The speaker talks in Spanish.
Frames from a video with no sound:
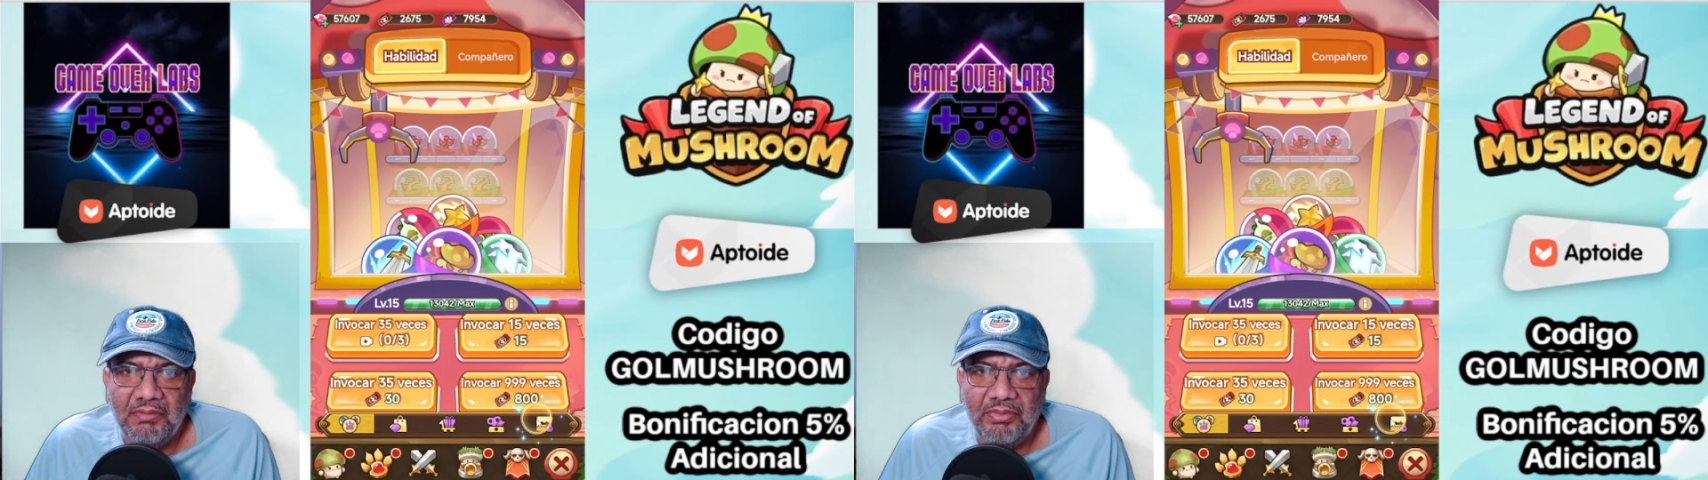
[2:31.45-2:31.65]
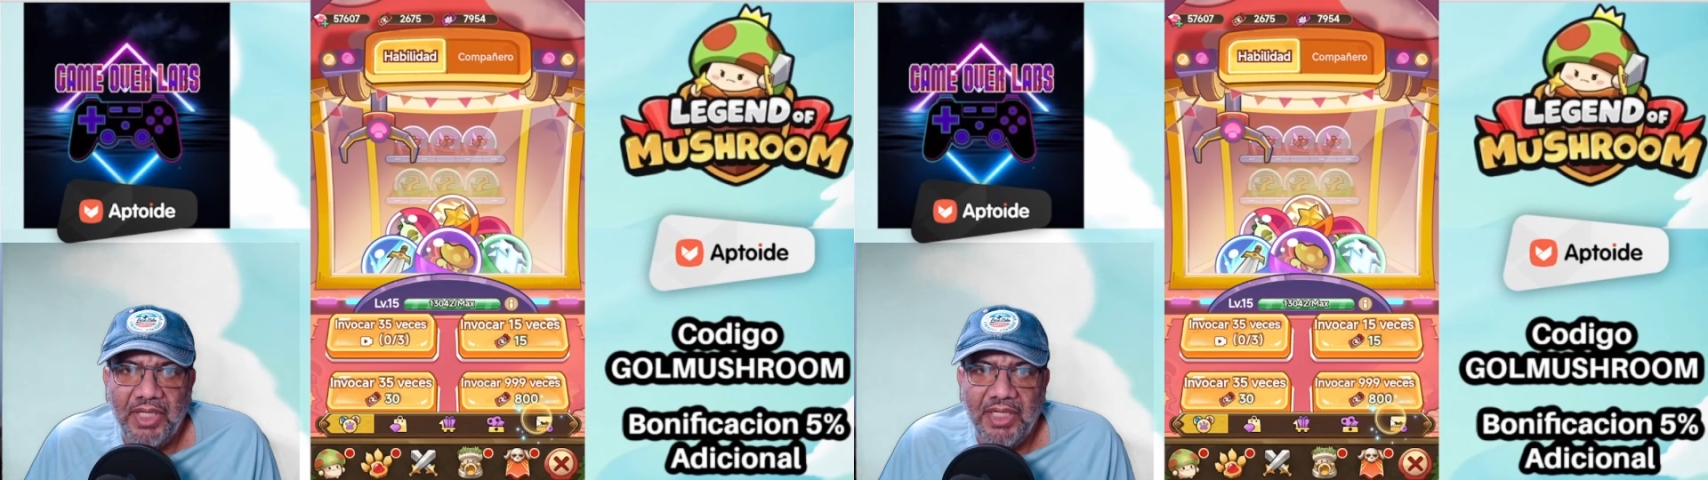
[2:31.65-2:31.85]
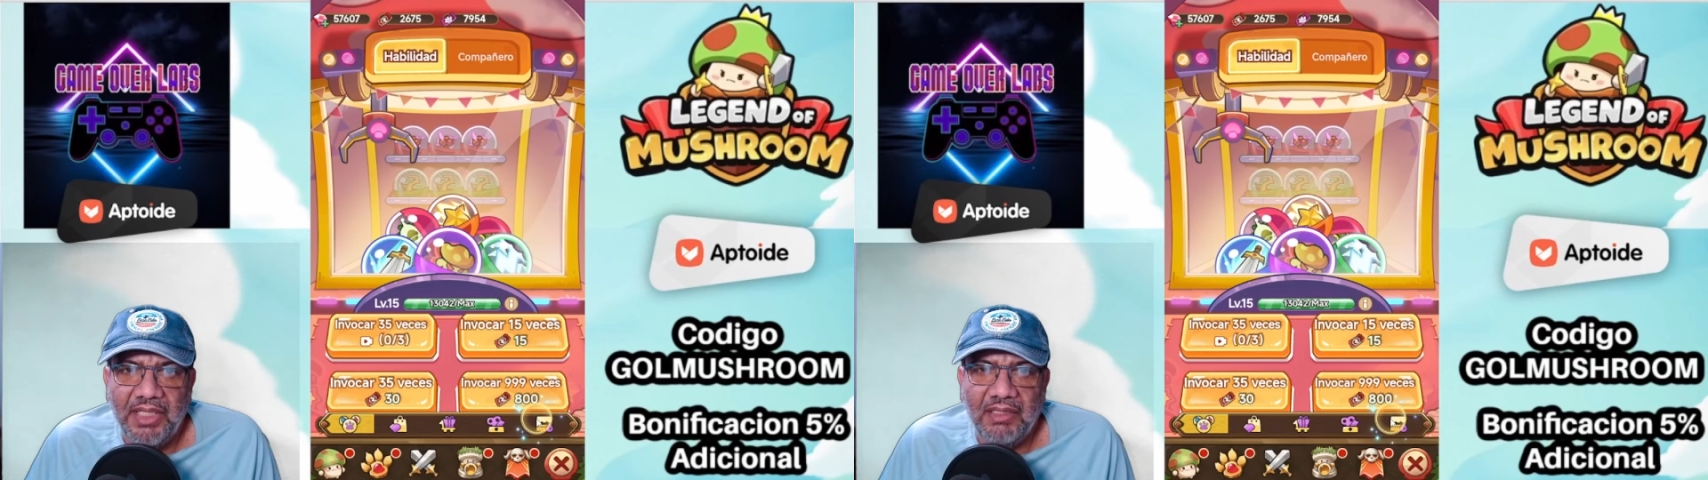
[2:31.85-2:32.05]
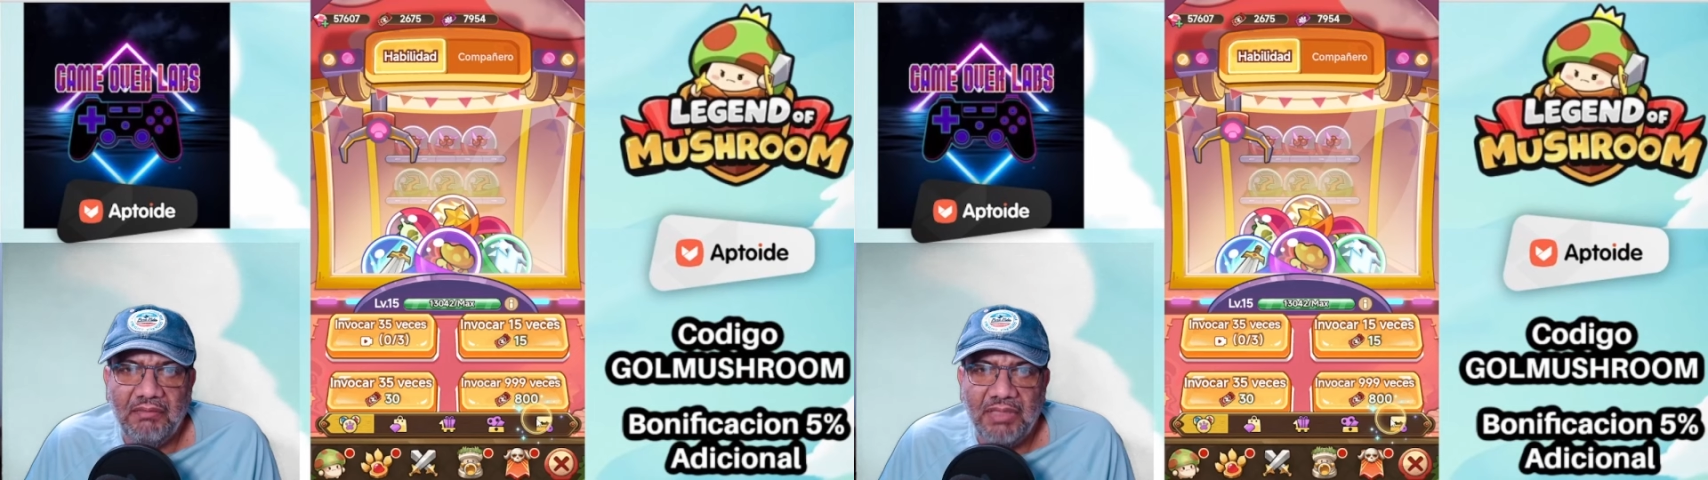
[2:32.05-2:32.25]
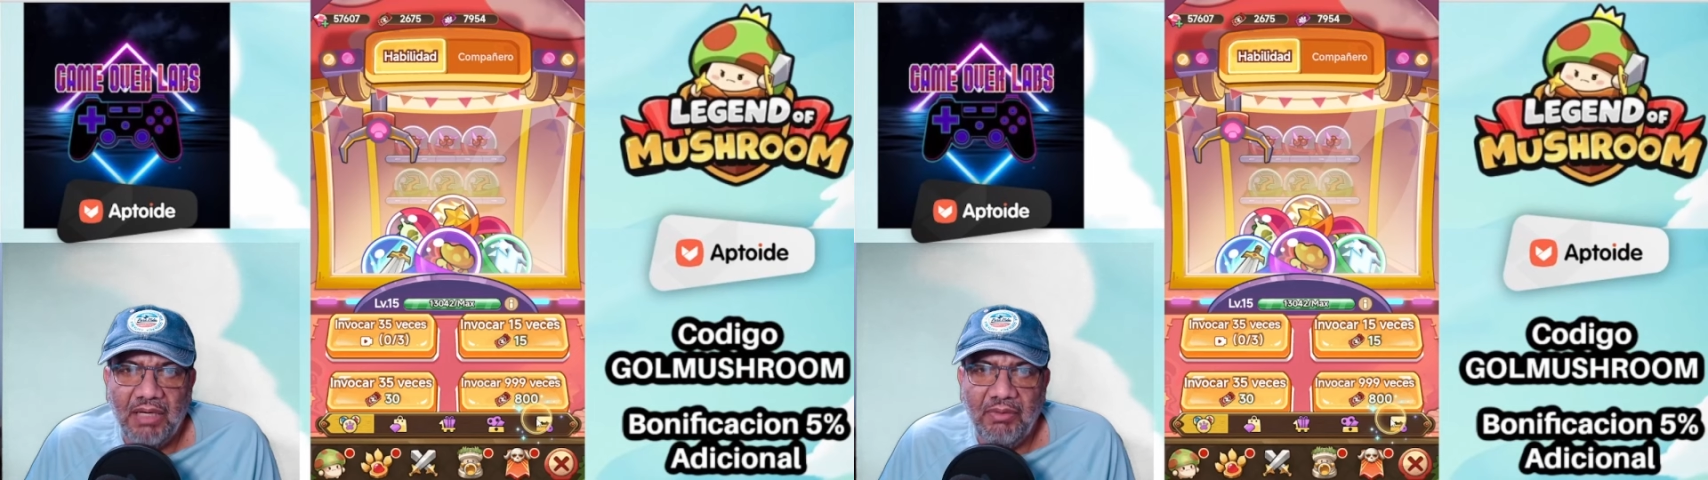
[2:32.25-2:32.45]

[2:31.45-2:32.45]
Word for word: por ahí, tal